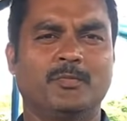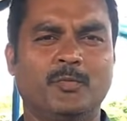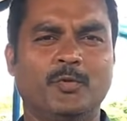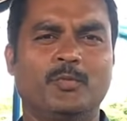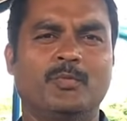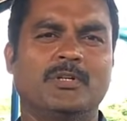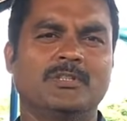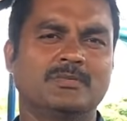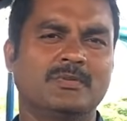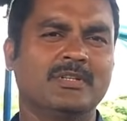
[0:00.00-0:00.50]

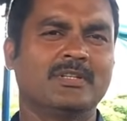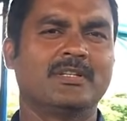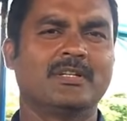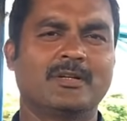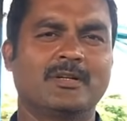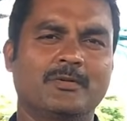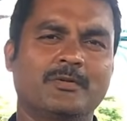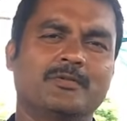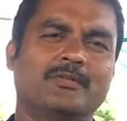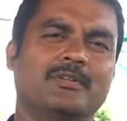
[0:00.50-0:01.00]
மூணு மாதமாக அது
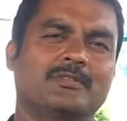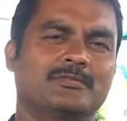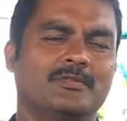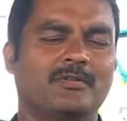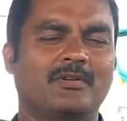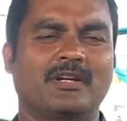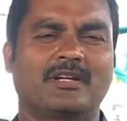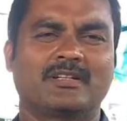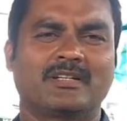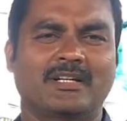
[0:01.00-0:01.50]
இருக்கணும்னு
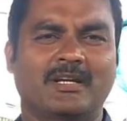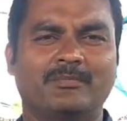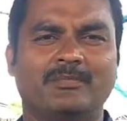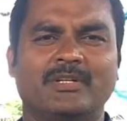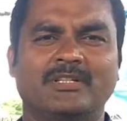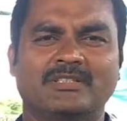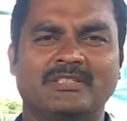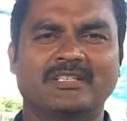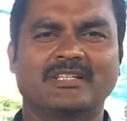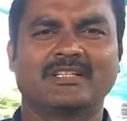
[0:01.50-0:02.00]
சொல்கிறாங்க
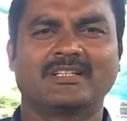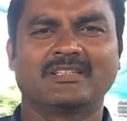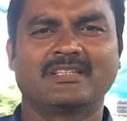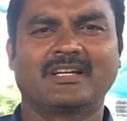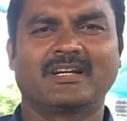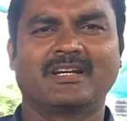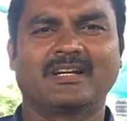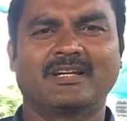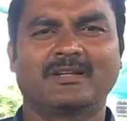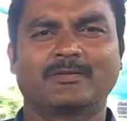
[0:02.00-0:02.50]
கம்பல்சரியாக
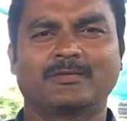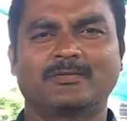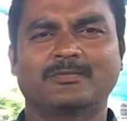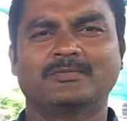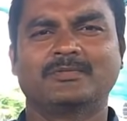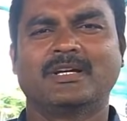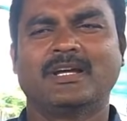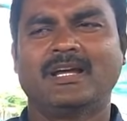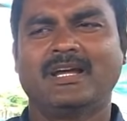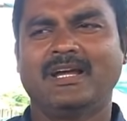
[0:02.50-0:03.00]
இருந்தால் நல்லாயிருக்கும்
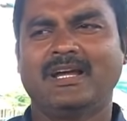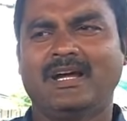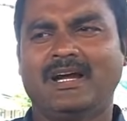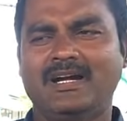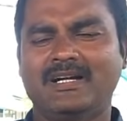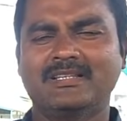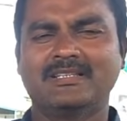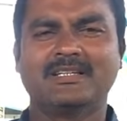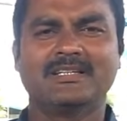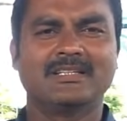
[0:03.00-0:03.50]

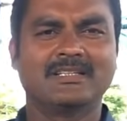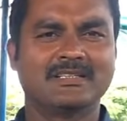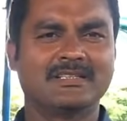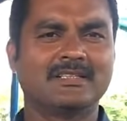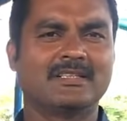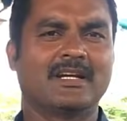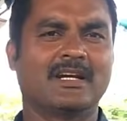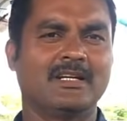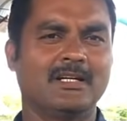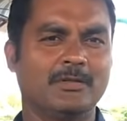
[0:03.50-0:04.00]
அடுத்த
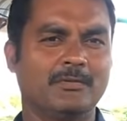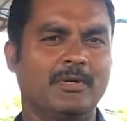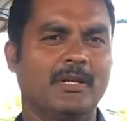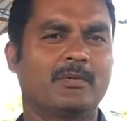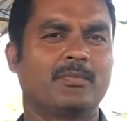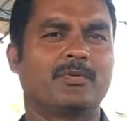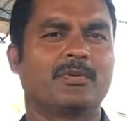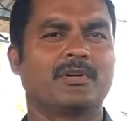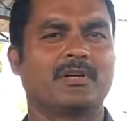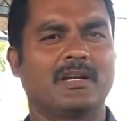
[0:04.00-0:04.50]
ஈத்துக்கு கன்று
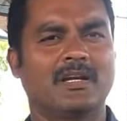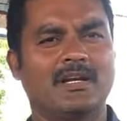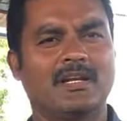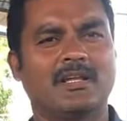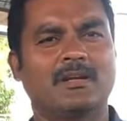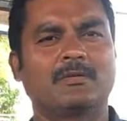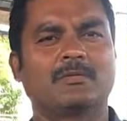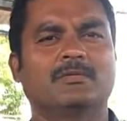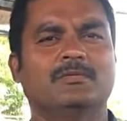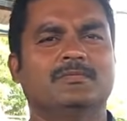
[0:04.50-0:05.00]
வளர்ப்புக்கு
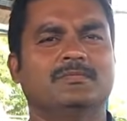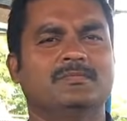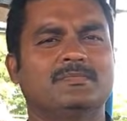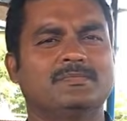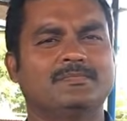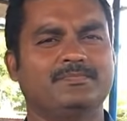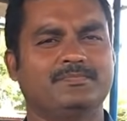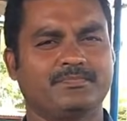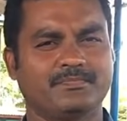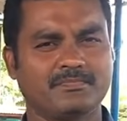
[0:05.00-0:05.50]
நல்லாயிருக்கும்
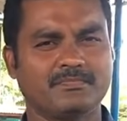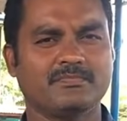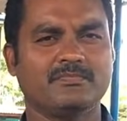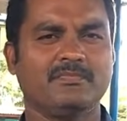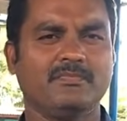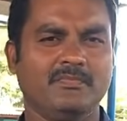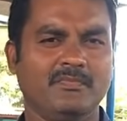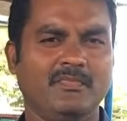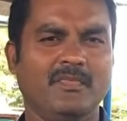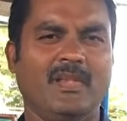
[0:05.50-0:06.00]

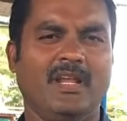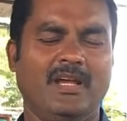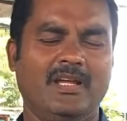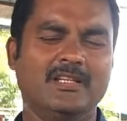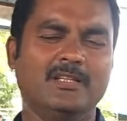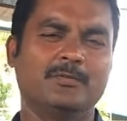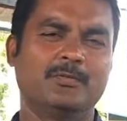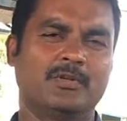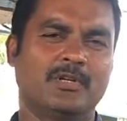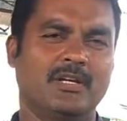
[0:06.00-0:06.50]

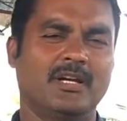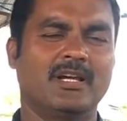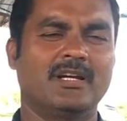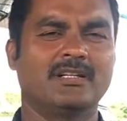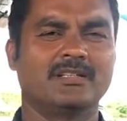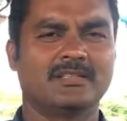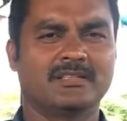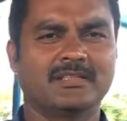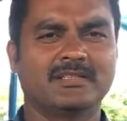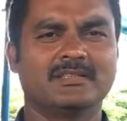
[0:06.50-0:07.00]
அந்த ஒரு
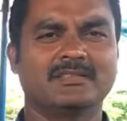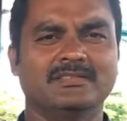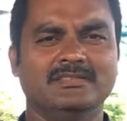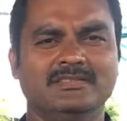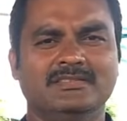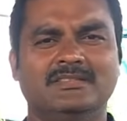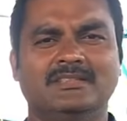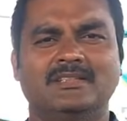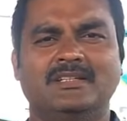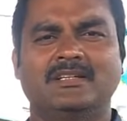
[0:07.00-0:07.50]
காரணத்துக்காக
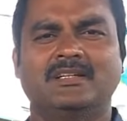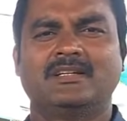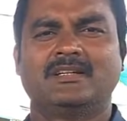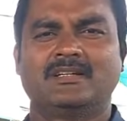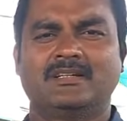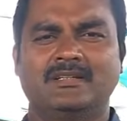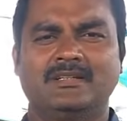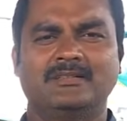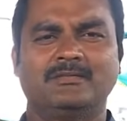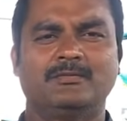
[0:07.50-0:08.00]

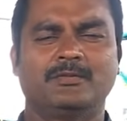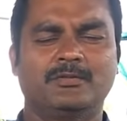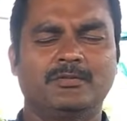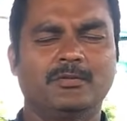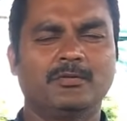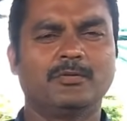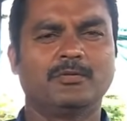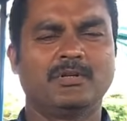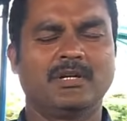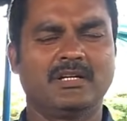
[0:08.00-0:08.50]
ஒரு
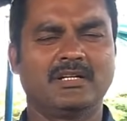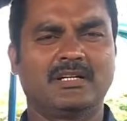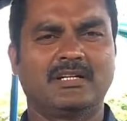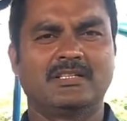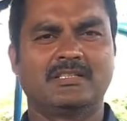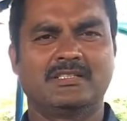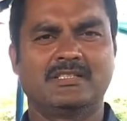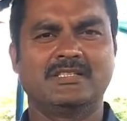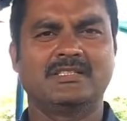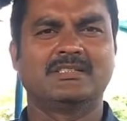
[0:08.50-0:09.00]
தொண்ணூறு நாள்
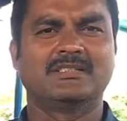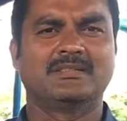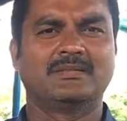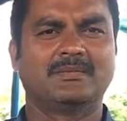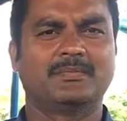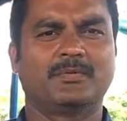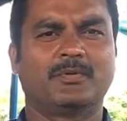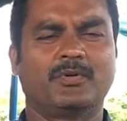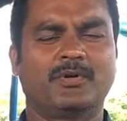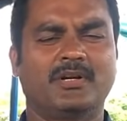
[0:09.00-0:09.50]
கழித்து
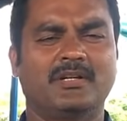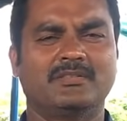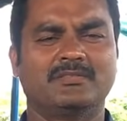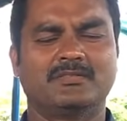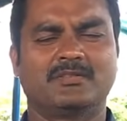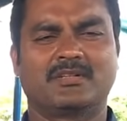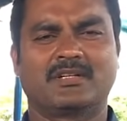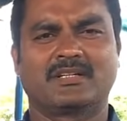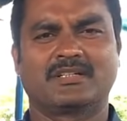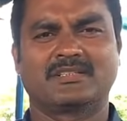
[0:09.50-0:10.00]
போடலான்னு
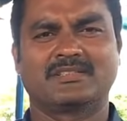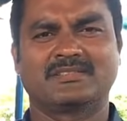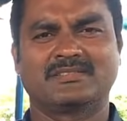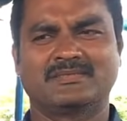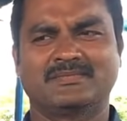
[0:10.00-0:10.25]
சொல்கிறாங்க